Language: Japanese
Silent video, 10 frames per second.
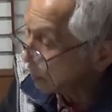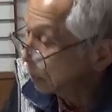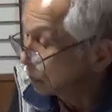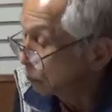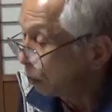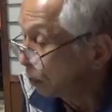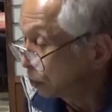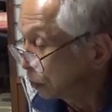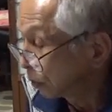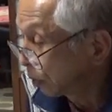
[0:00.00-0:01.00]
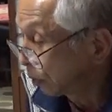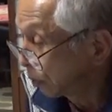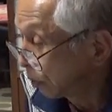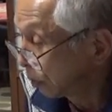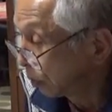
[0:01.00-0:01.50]
の寿報寺
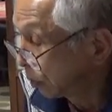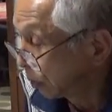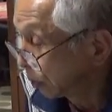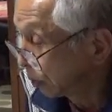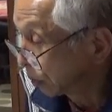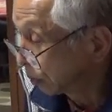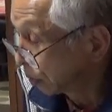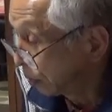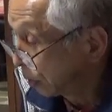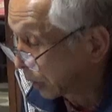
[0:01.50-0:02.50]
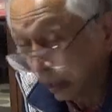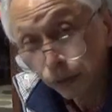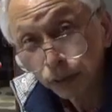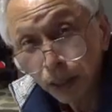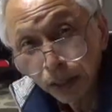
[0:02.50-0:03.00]
のこの観
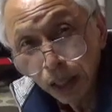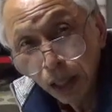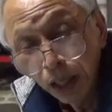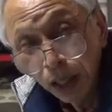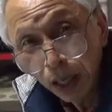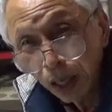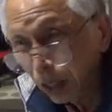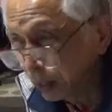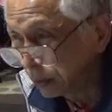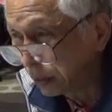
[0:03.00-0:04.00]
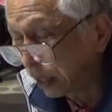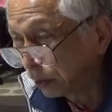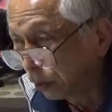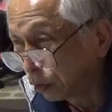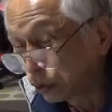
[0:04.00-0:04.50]
音さんはね平安時
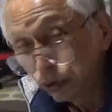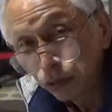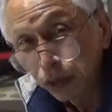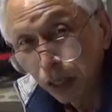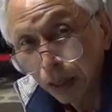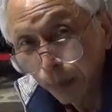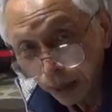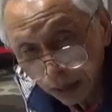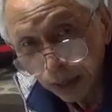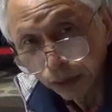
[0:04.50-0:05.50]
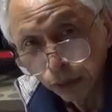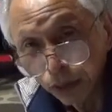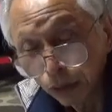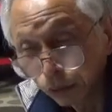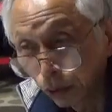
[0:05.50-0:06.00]
代の中期から末期だというよう
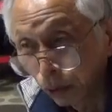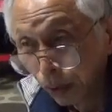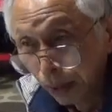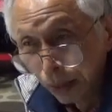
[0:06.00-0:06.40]
なことを